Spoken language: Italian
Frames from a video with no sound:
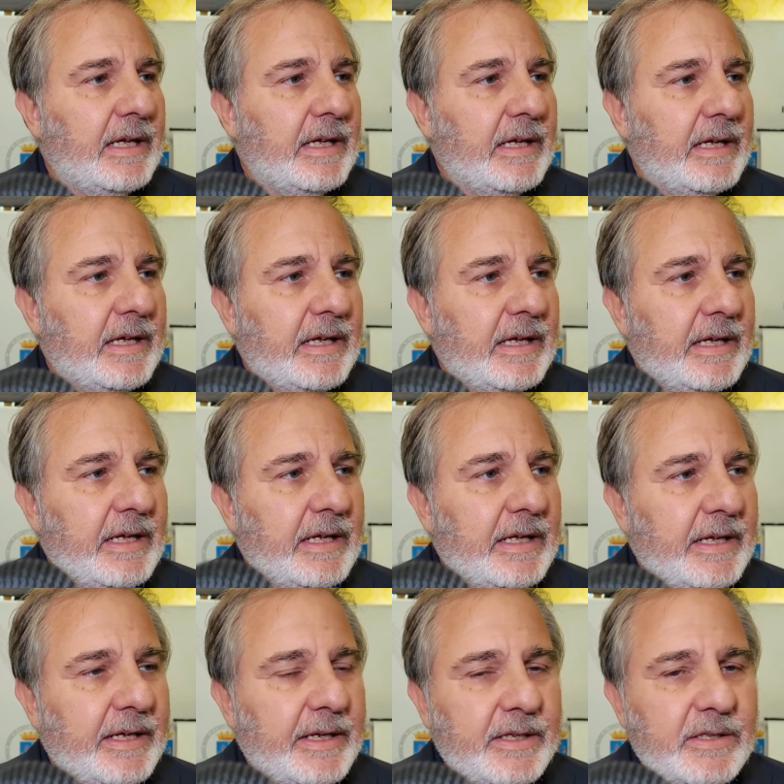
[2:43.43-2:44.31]

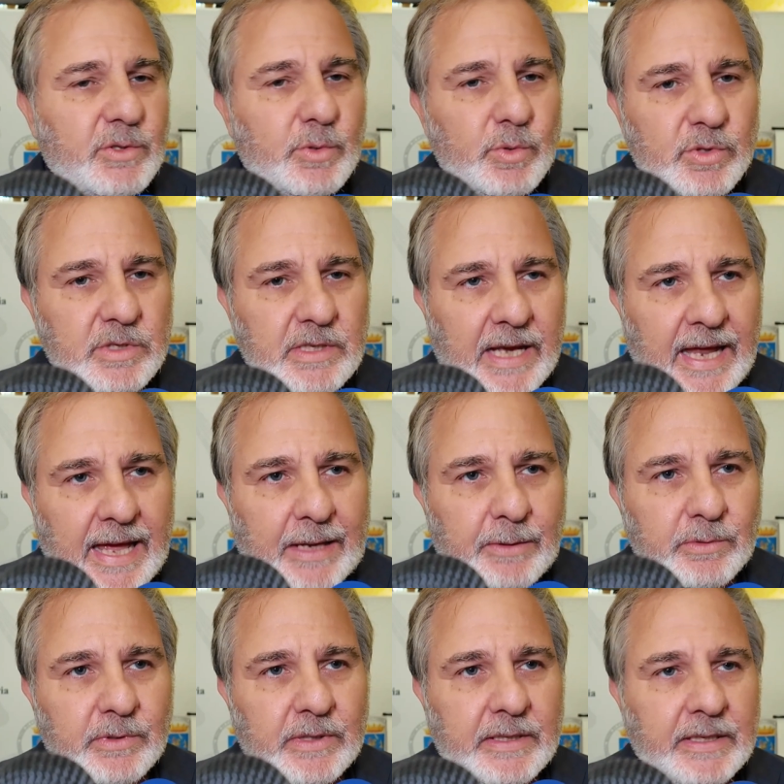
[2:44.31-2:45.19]
eh, Susi
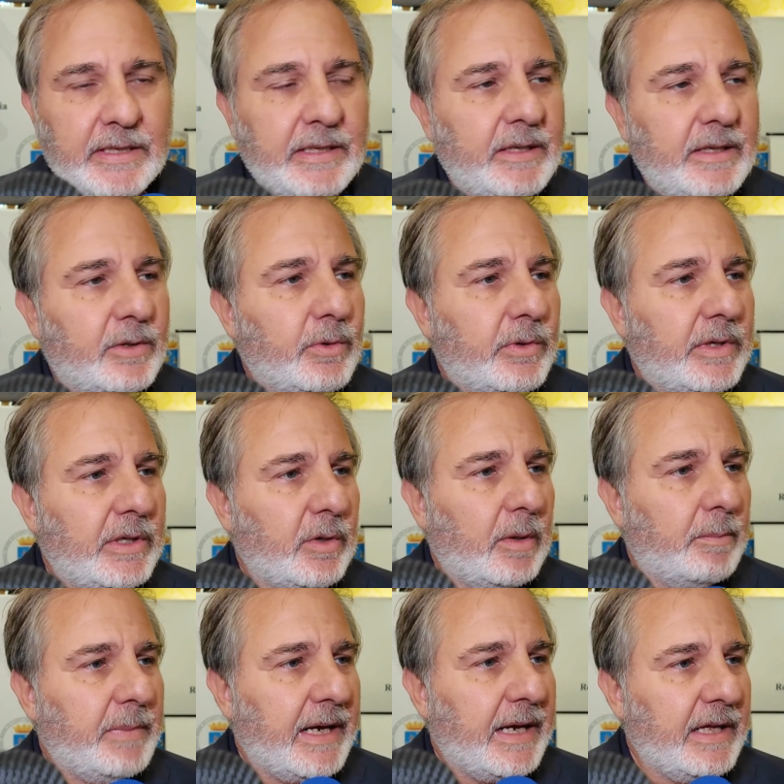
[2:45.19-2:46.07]
Laude con
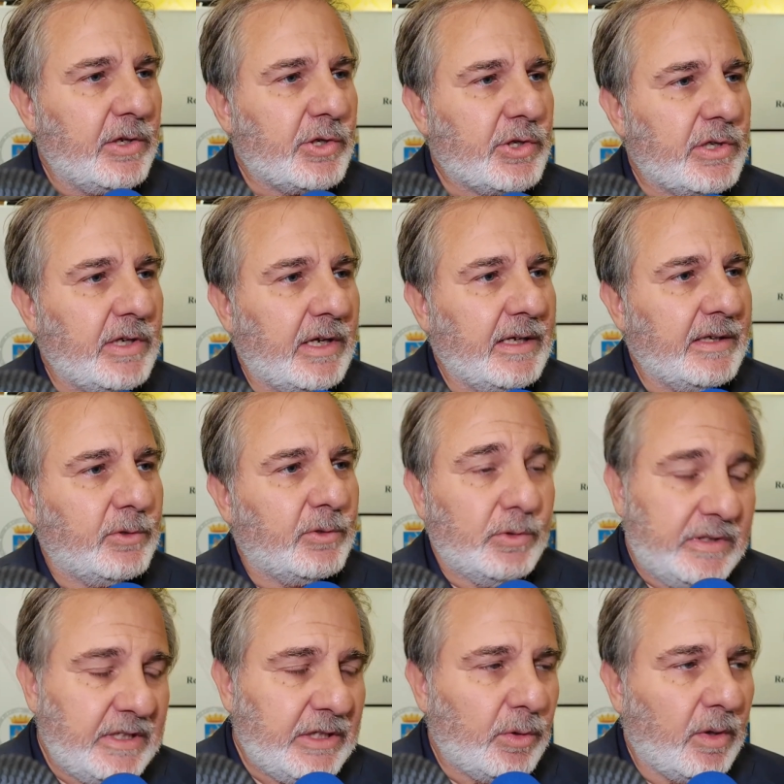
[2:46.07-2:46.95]
Dino a Brescia,
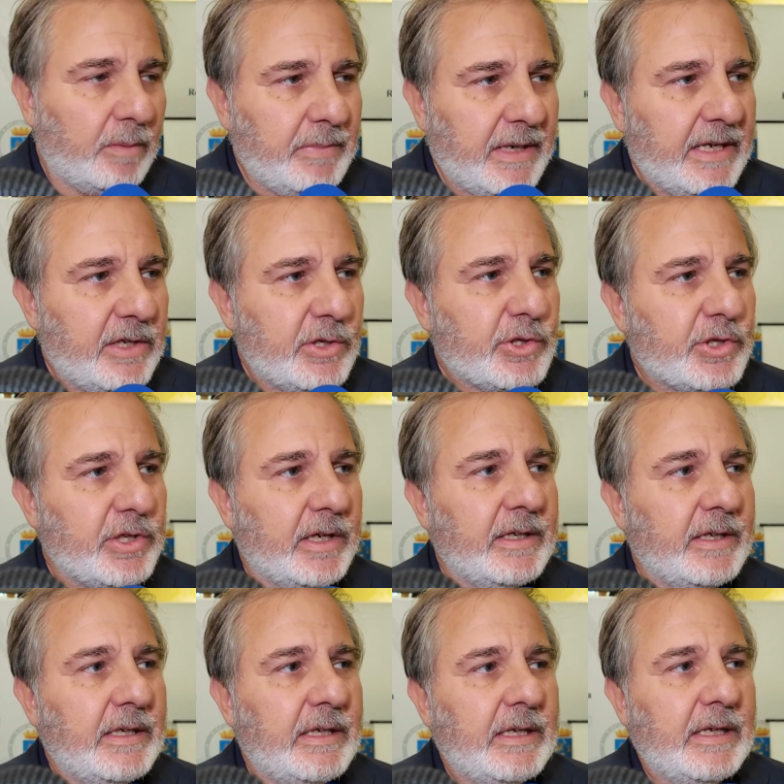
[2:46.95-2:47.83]
con Dino a
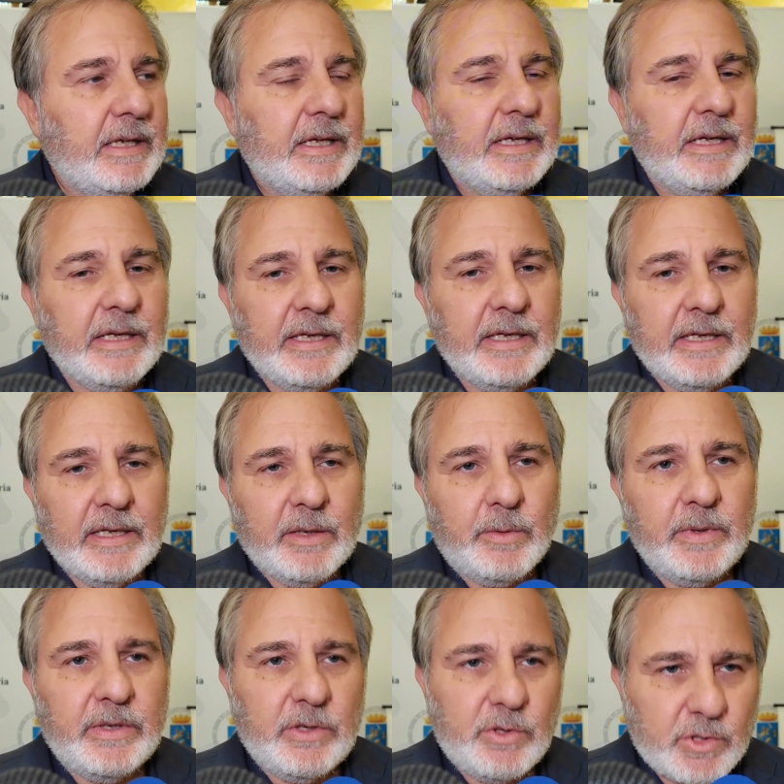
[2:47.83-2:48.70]
Brescia eh,
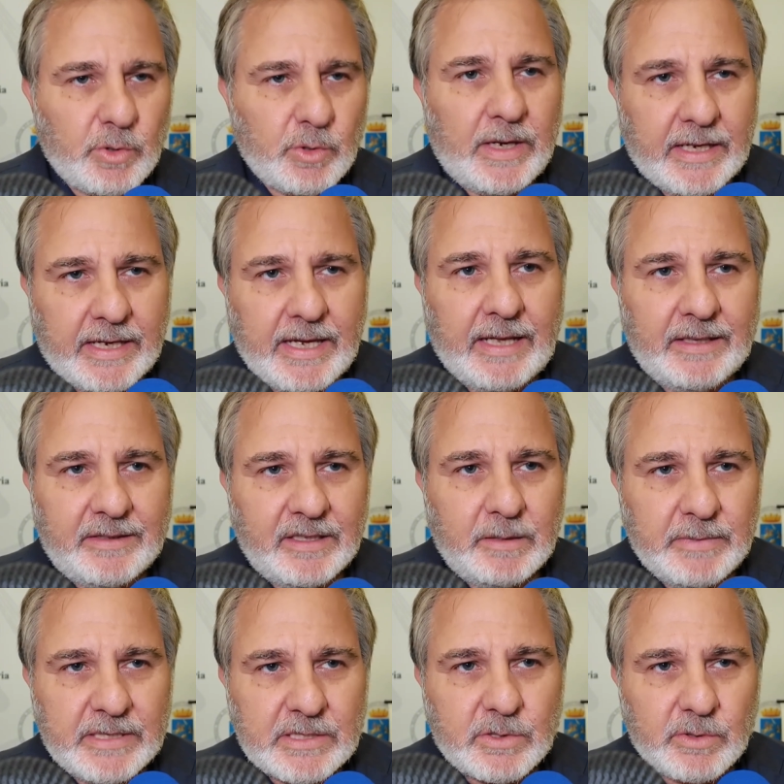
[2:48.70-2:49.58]
quindi ci sono anche
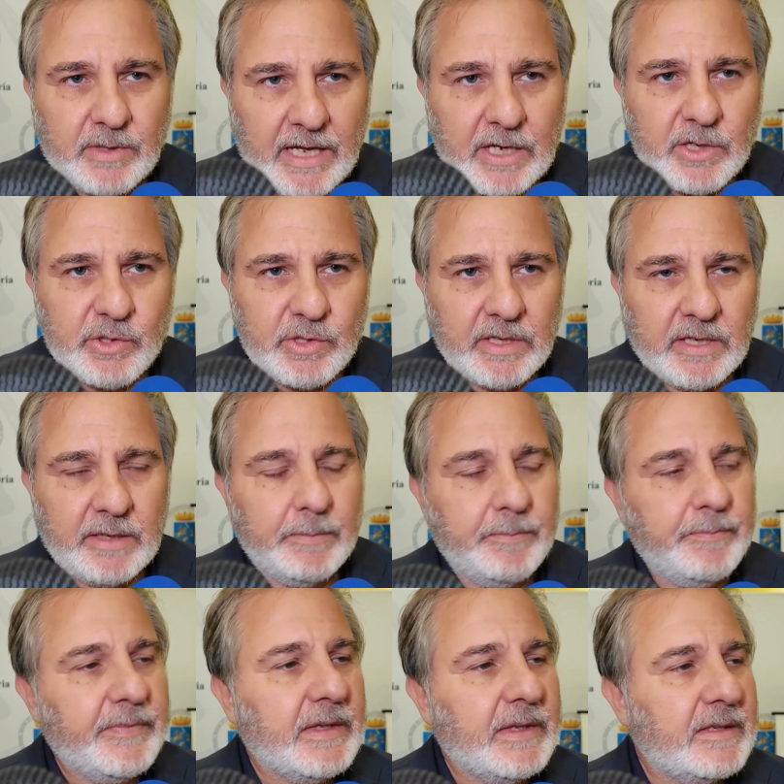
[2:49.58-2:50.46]
altri personaggi
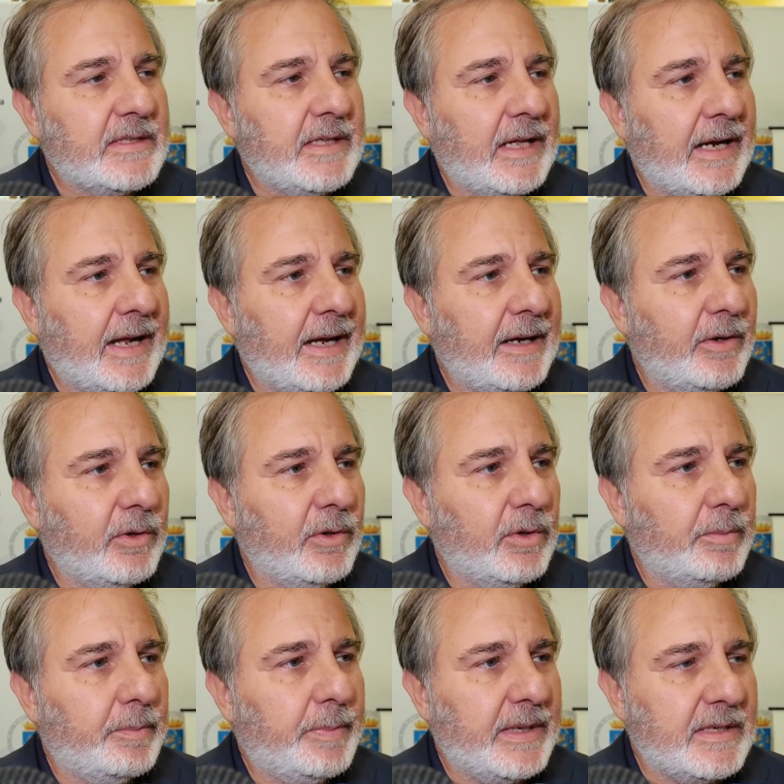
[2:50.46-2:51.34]
che
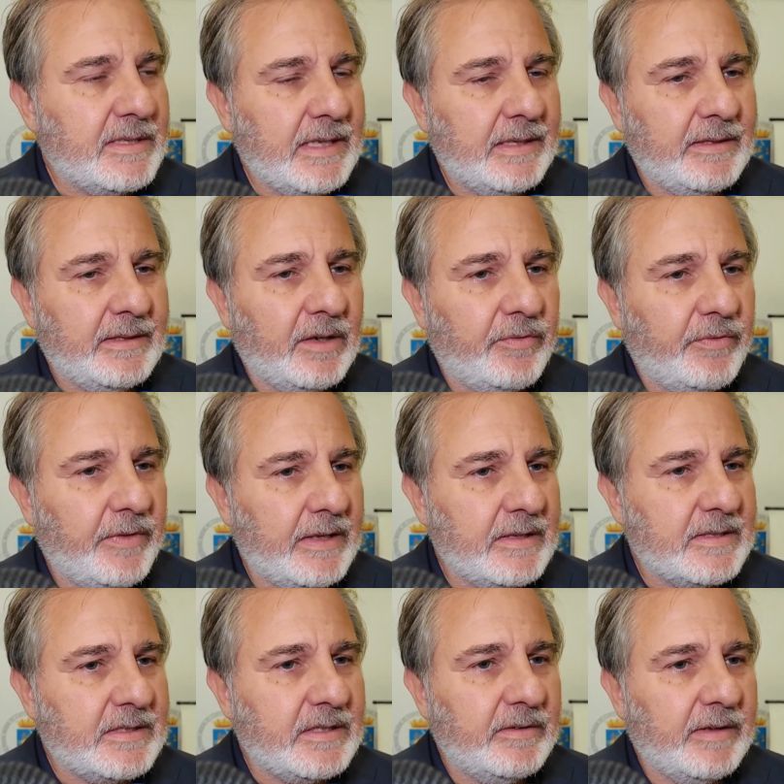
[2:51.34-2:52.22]
saranno presenti al
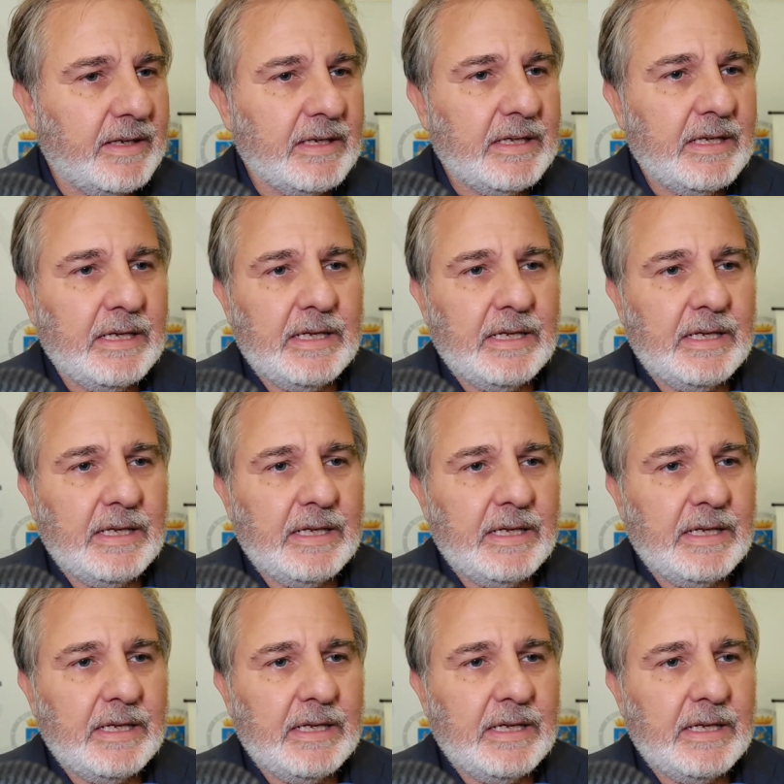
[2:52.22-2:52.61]
festival,